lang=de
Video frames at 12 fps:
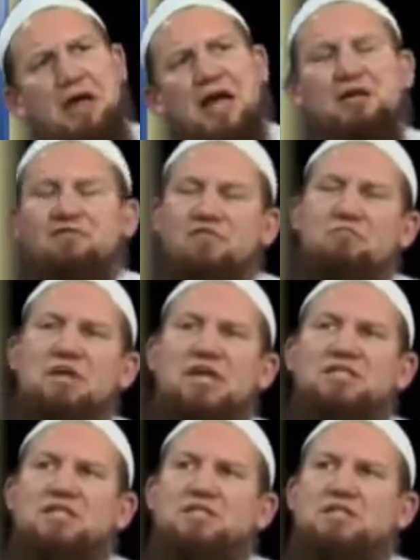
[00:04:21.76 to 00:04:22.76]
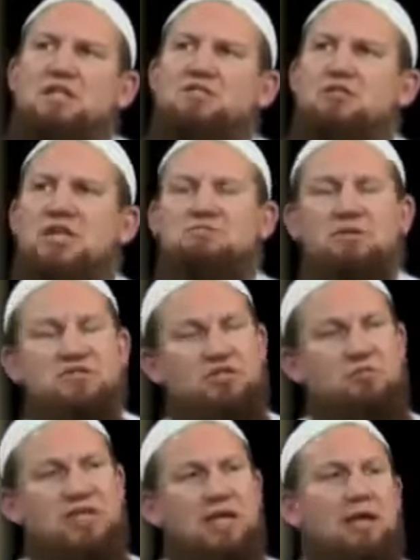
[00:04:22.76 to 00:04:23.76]
einem wie mir ist das dann so, dass man
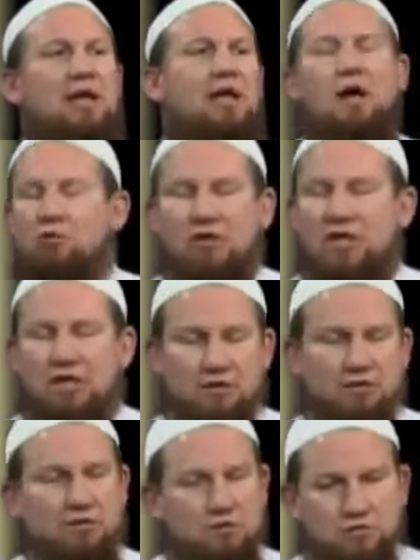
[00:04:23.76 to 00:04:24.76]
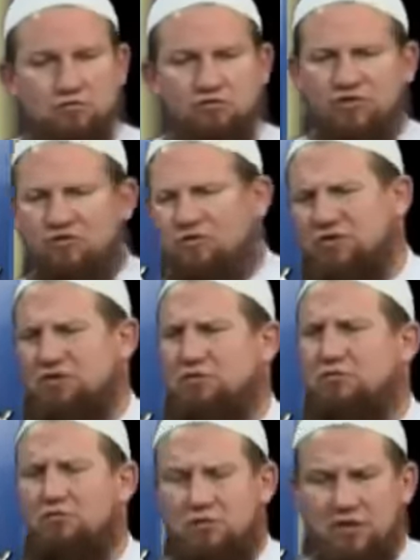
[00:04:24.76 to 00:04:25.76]
sich immer denkt, ja okay, dann äh, gucken wir kurz,
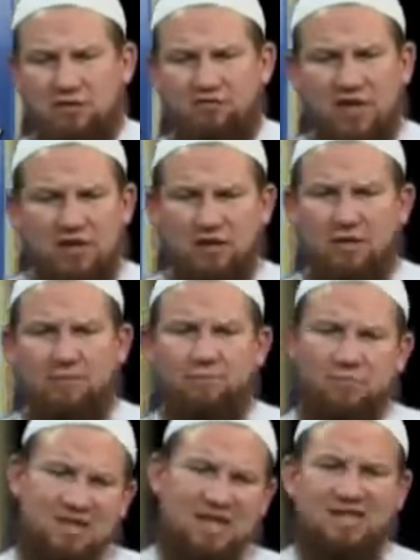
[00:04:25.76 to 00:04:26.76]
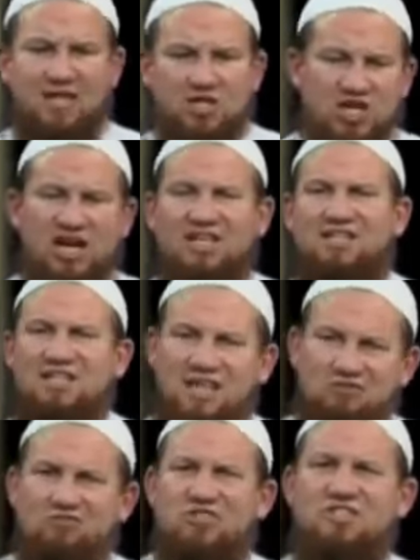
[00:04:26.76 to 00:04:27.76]
gucken dann weg, ähm, der Schaden,
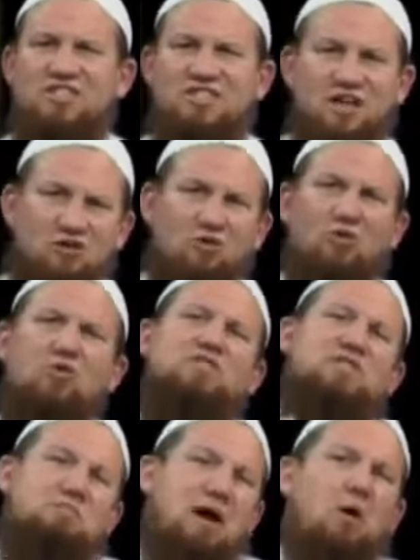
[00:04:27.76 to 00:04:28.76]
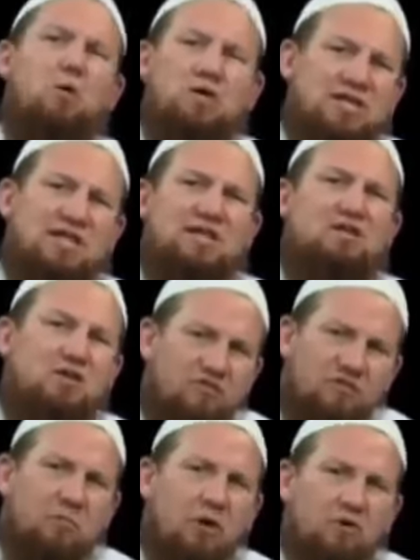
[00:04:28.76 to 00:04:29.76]
der Nutzen ist ja groß, die brauchen ja deine
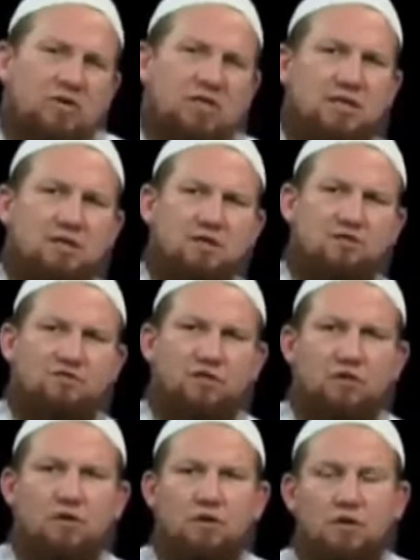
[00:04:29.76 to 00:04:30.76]
Hilfe, brauchen ja deine Hilfe.